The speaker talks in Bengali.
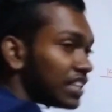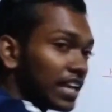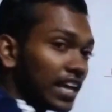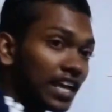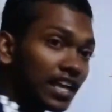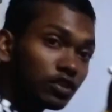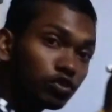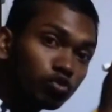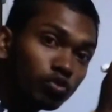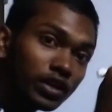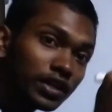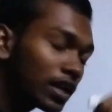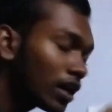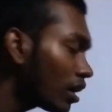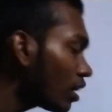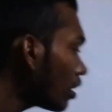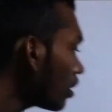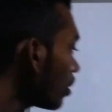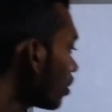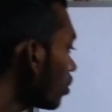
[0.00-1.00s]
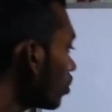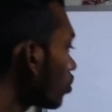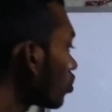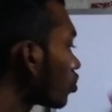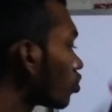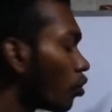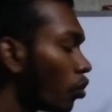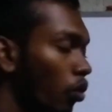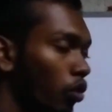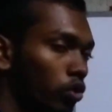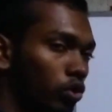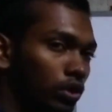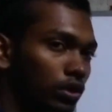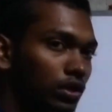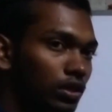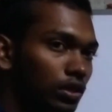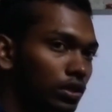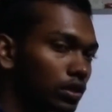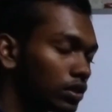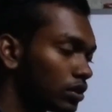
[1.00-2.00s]
যেহেতু এটা গোল
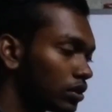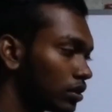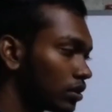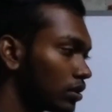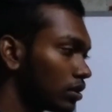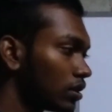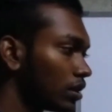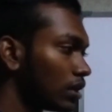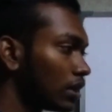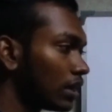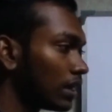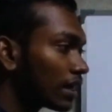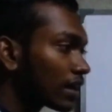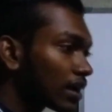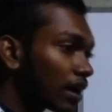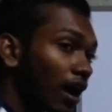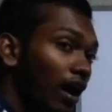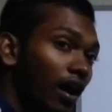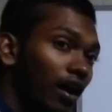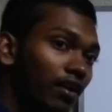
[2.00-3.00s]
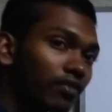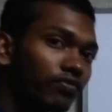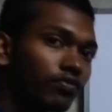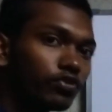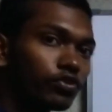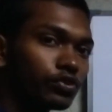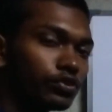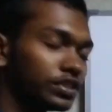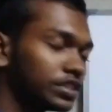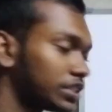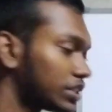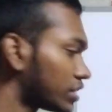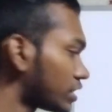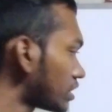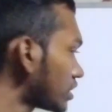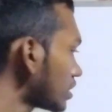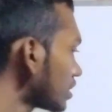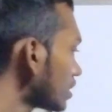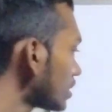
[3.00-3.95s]
কার্ভ রয়েছে